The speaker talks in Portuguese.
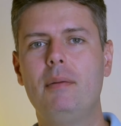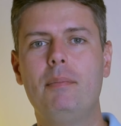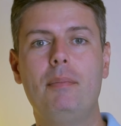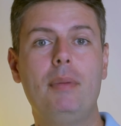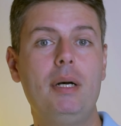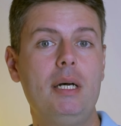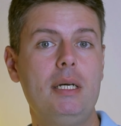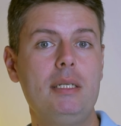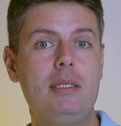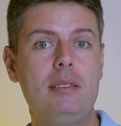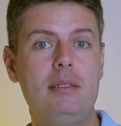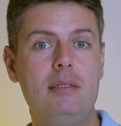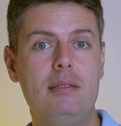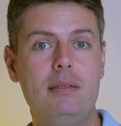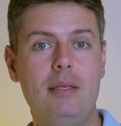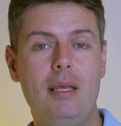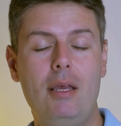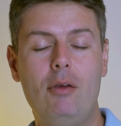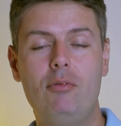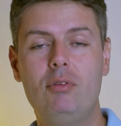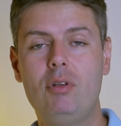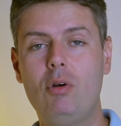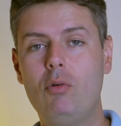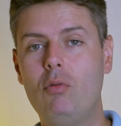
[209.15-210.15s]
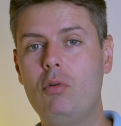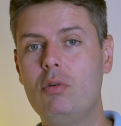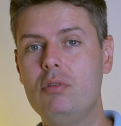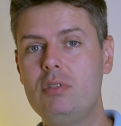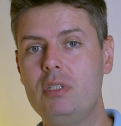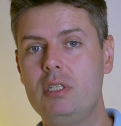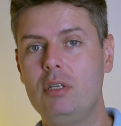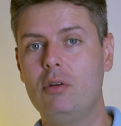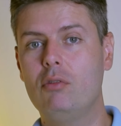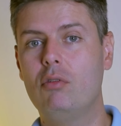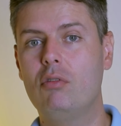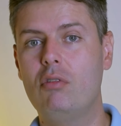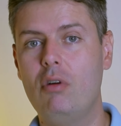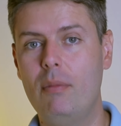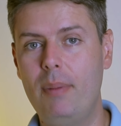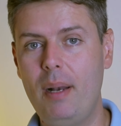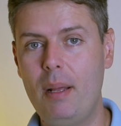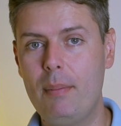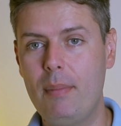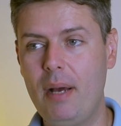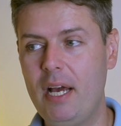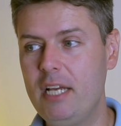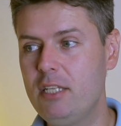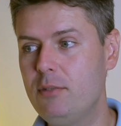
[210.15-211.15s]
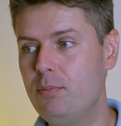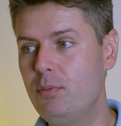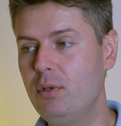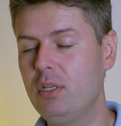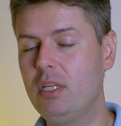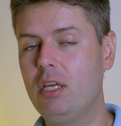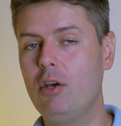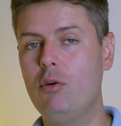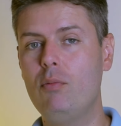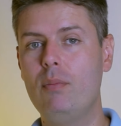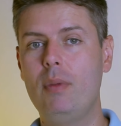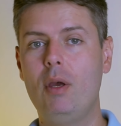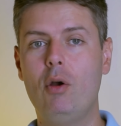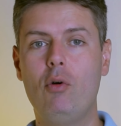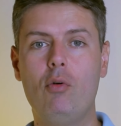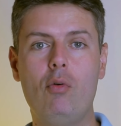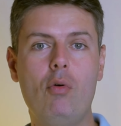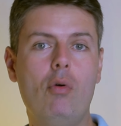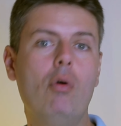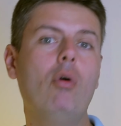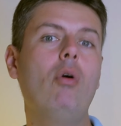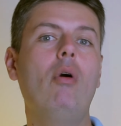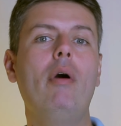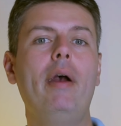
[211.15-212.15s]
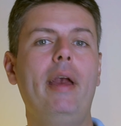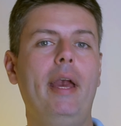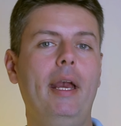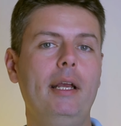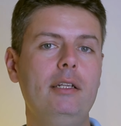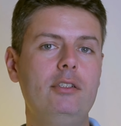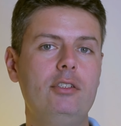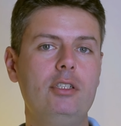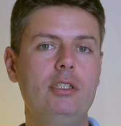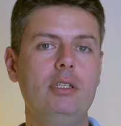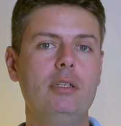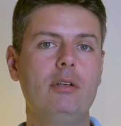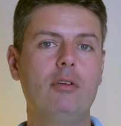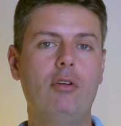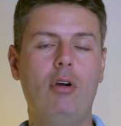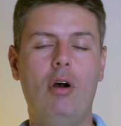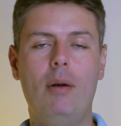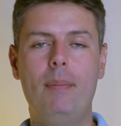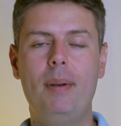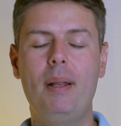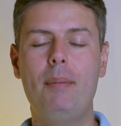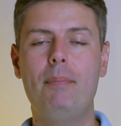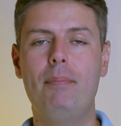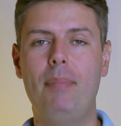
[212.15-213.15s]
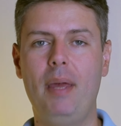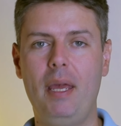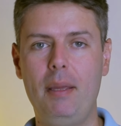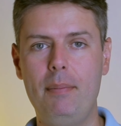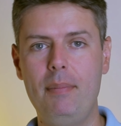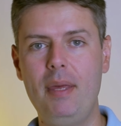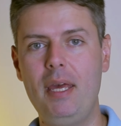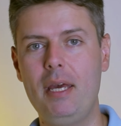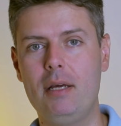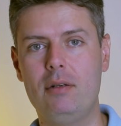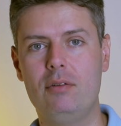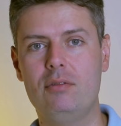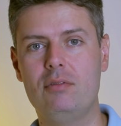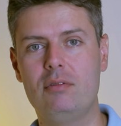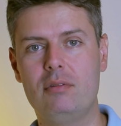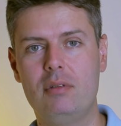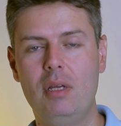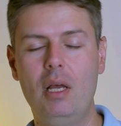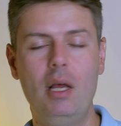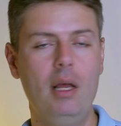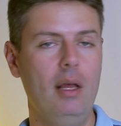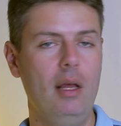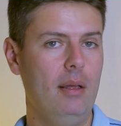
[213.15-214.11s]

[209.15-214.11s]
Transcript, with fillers: mas eu não consigo cobrar mais porque o meu concorrente cobra bem menos.